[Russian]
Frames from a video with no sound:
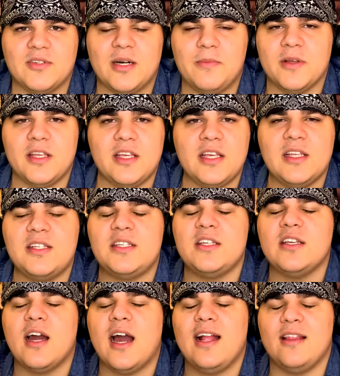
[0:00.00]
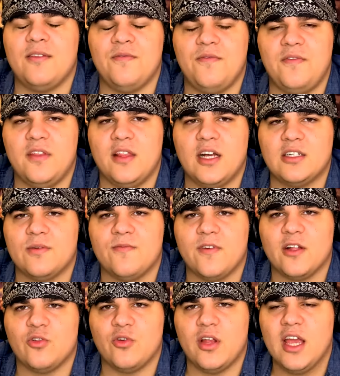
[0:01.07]
была бы идеальным финалом, в
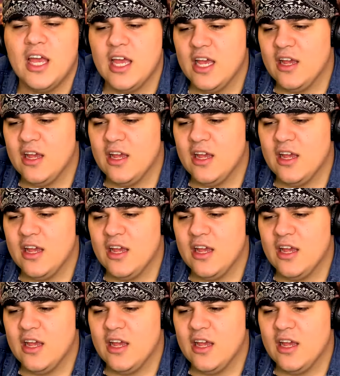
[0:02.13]
которой